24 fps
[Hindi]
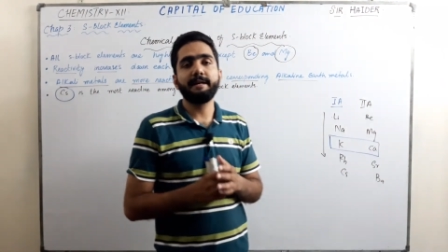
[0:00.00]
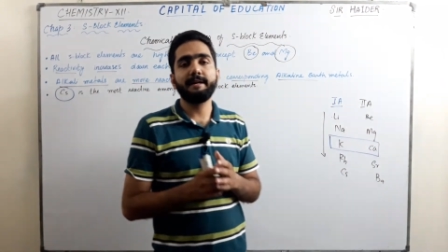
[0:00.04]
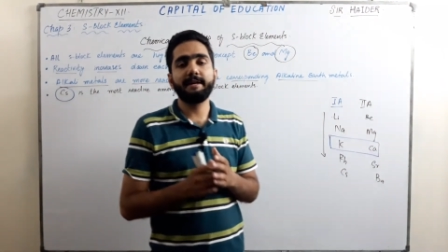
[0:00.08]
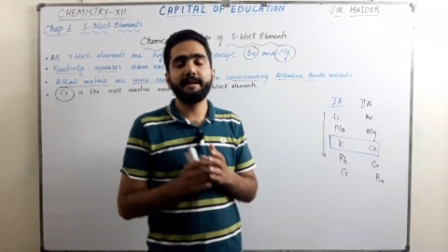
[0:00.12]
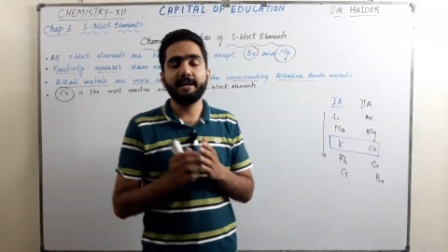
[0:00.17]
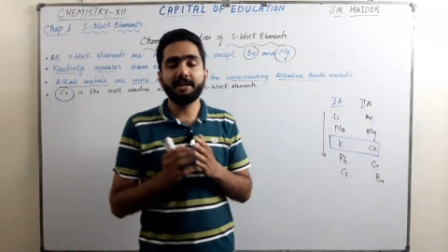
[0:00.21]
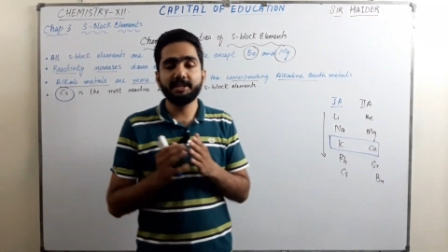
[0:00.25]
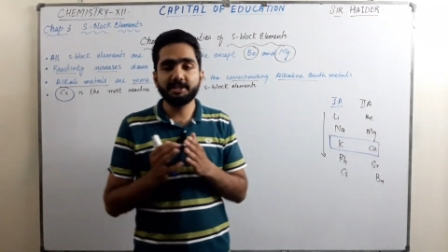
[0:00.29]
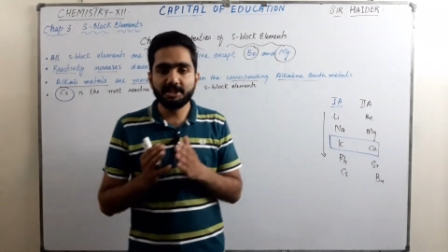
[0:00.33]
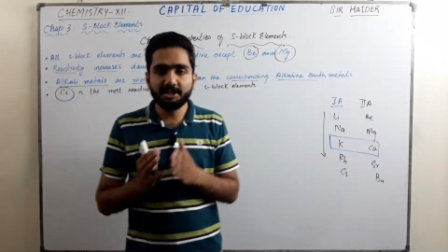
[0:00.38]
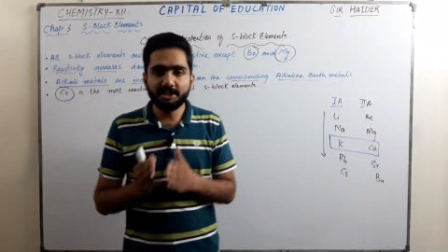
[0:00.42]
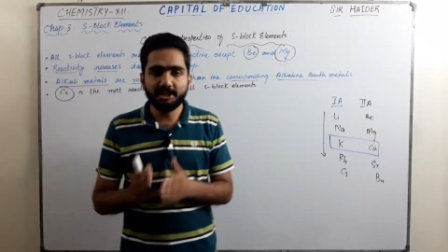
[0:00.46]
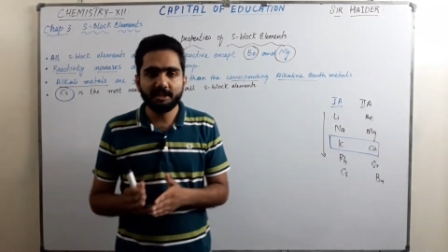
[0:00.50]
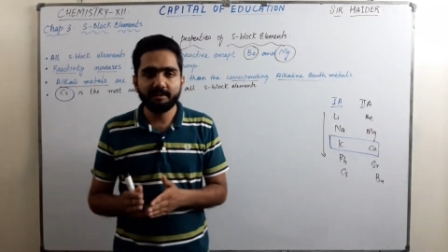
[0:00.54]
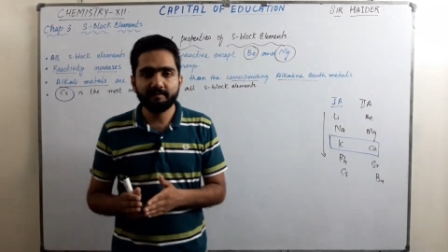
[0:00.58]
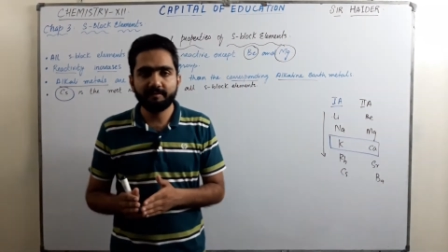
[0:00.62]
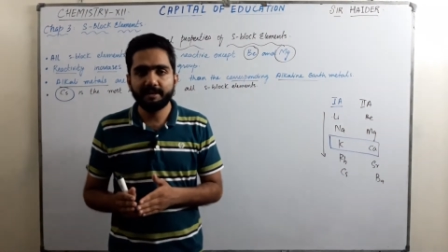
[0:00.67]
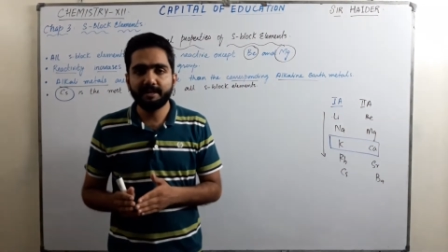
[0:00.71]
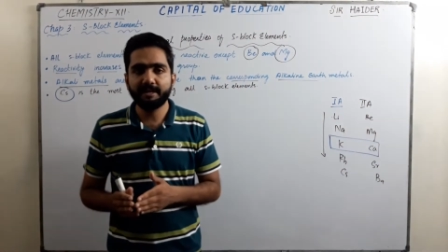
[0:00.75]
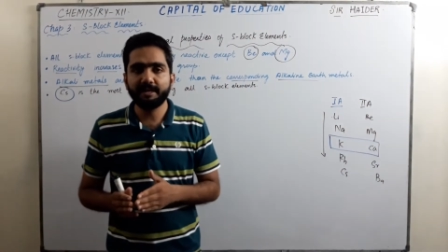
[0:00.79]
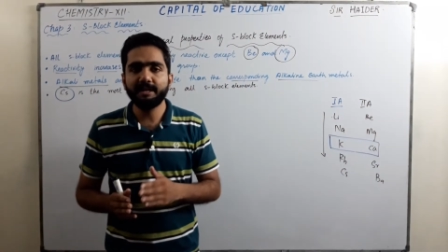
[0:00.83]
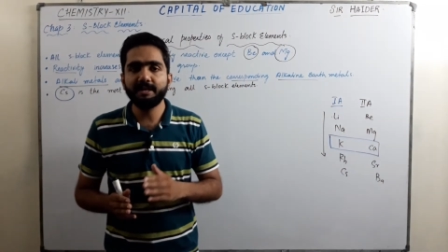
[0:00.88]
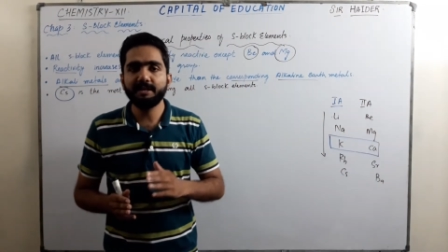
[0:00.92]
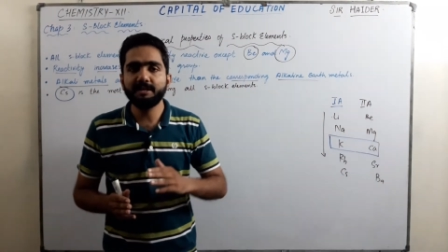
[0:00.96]
रिएक्शन
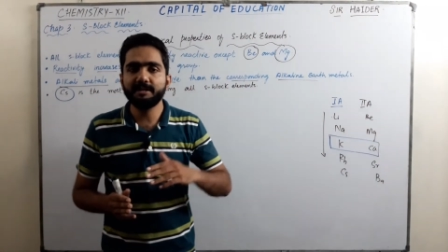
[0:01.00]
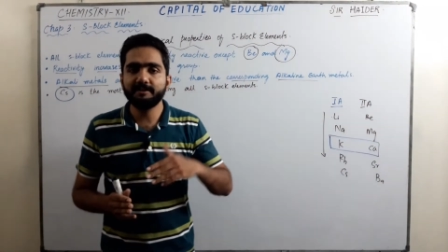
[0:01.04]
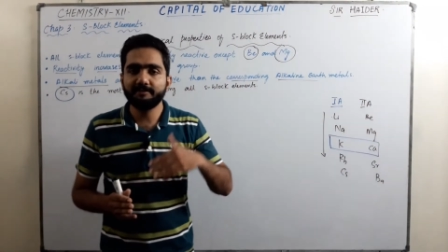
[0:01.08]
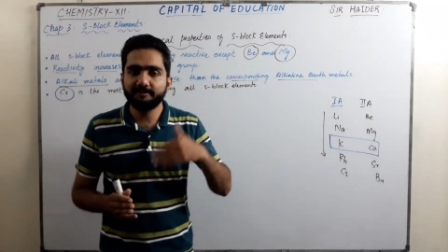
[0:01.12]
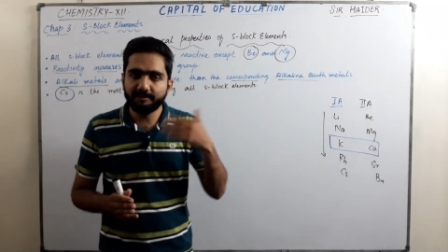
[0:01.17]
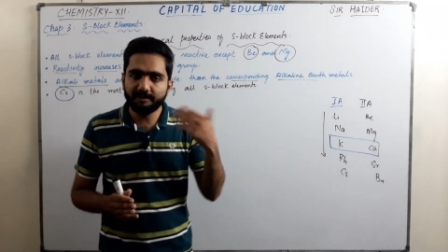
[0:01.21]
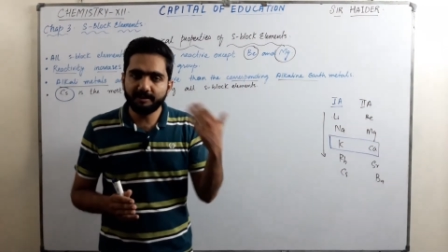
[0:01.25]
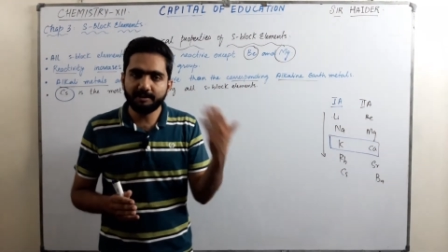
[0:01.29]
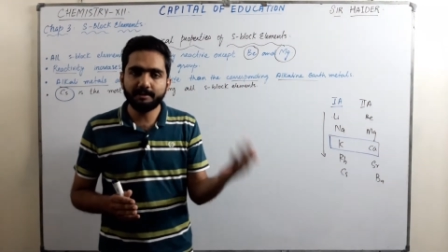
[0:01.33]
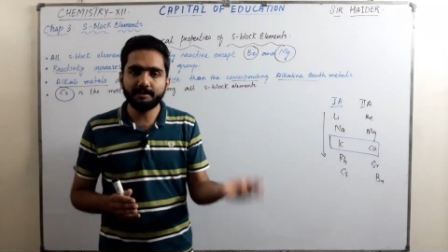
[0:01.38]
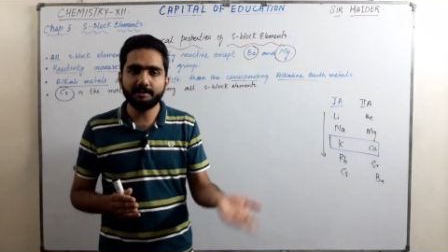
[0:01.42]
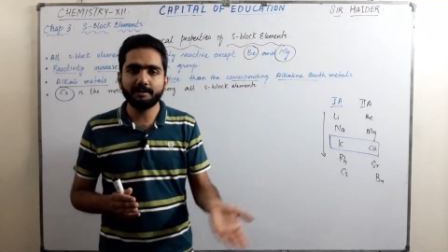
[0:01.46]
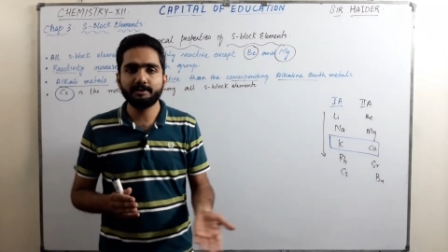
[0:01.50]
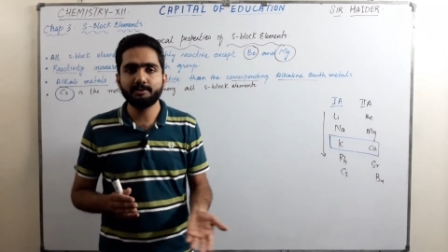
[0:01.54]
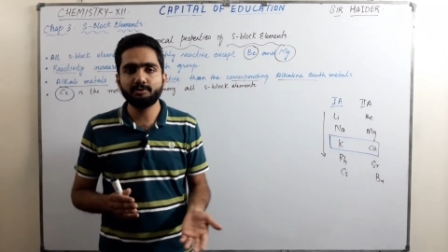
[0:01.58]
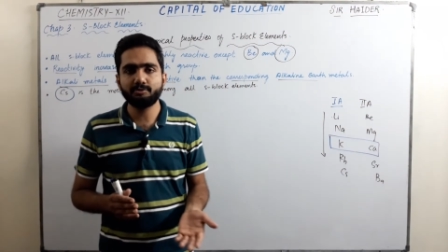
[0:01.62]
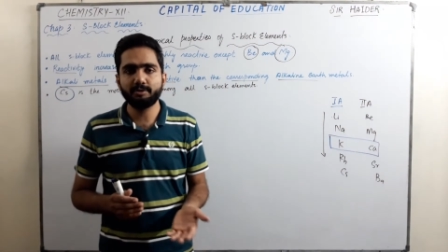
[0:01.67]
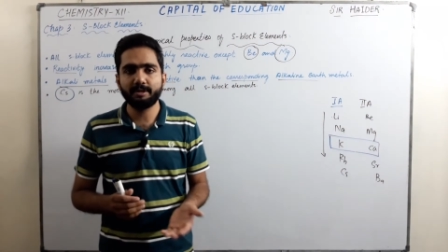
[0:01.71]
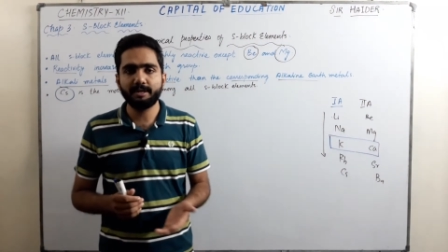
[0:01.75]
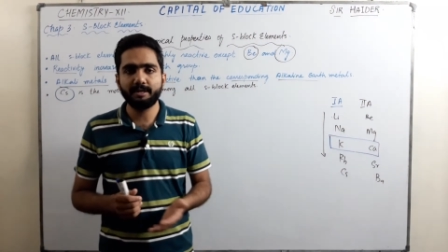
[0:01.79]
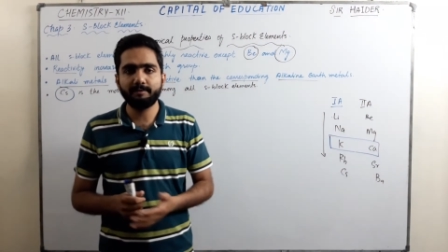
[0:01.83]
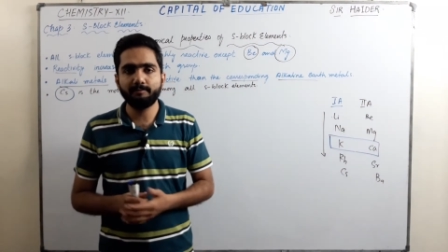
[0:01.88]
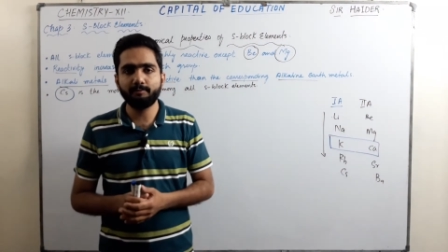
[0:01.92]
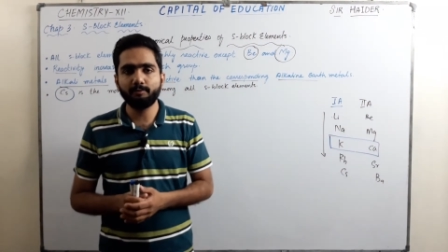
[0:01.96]
करवाएंगे डिफरेंट
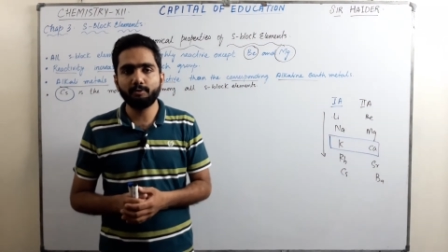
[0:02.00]
जो है